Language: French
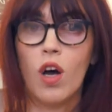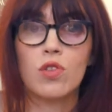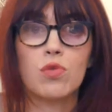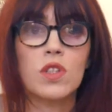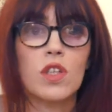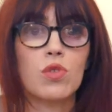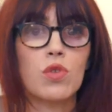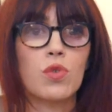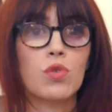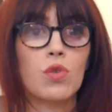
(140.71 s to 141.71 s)
Ensuite, est-ce
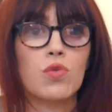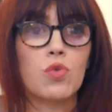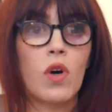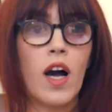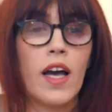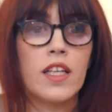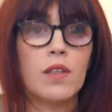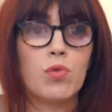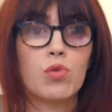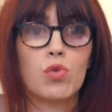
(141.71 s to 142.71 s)
que votre voix, elle
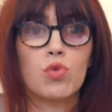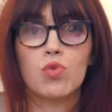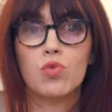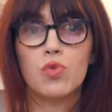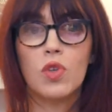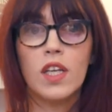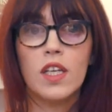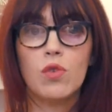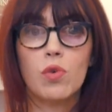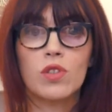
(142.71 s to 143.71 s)
est plutôt
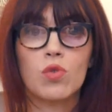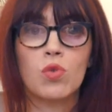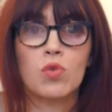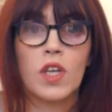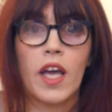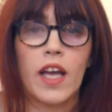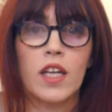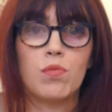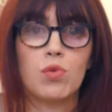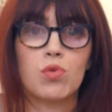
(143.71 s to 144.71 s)
soufflée ou est-ce qu'au contraire,
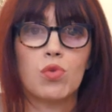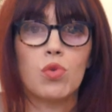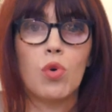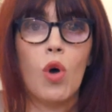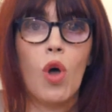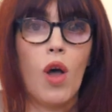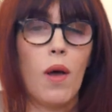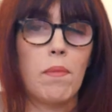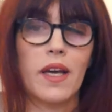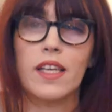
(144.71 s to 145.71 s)
elle est plutôt
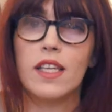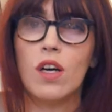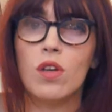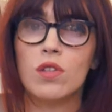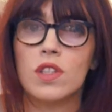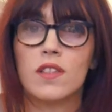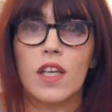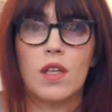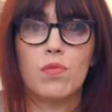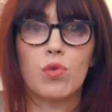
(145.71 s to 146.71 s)
brillante Est-ce
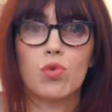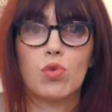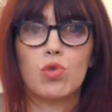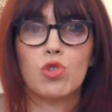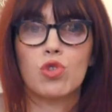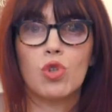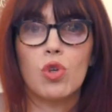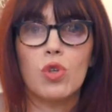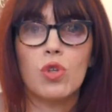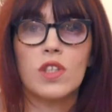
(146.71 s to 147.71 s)
qu'elle est plutôt
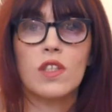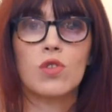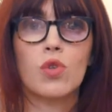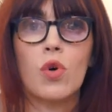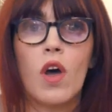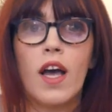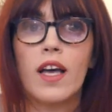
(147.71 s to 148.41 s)
chaude Est-ce que